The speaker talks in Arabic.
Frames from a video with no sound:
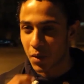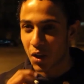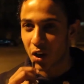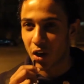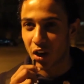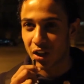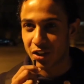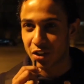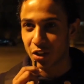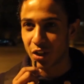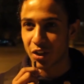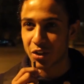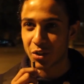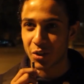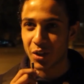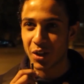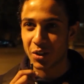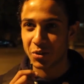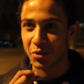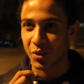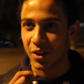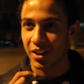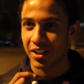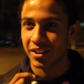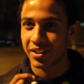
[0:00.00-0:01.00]
لغايه دلوقتي
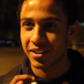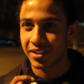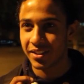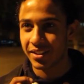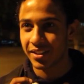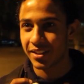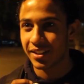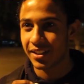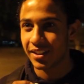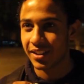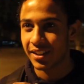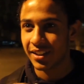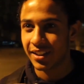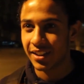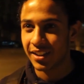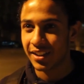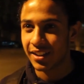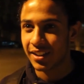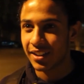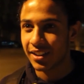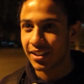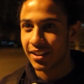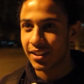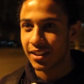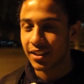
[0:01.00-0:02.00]
واحد واحد
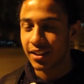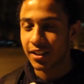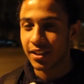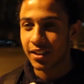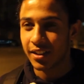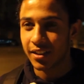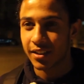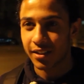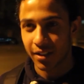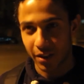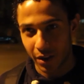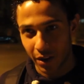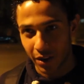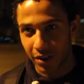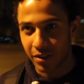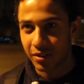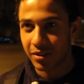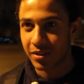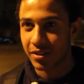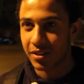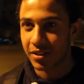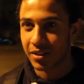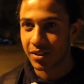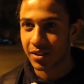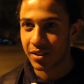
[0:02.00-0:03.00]
واحد واحد؟ اه
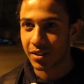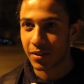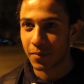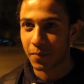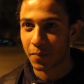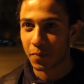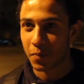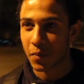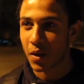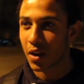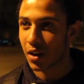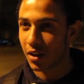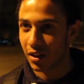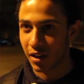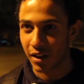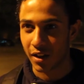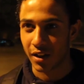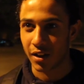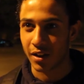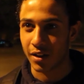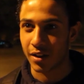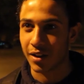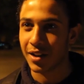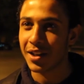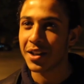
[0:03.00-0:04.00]

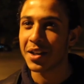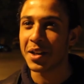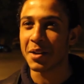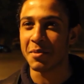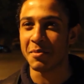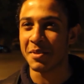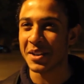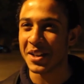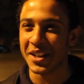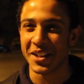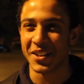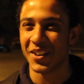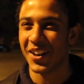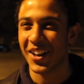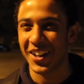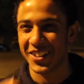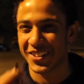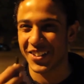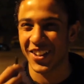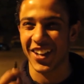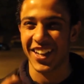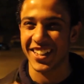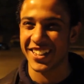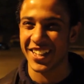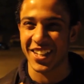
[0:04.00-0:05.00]
اليمين إيه، واحد
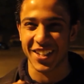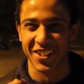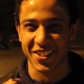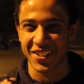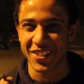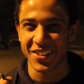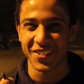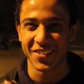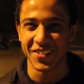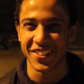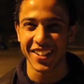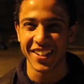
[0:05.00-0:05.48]
واحد على كل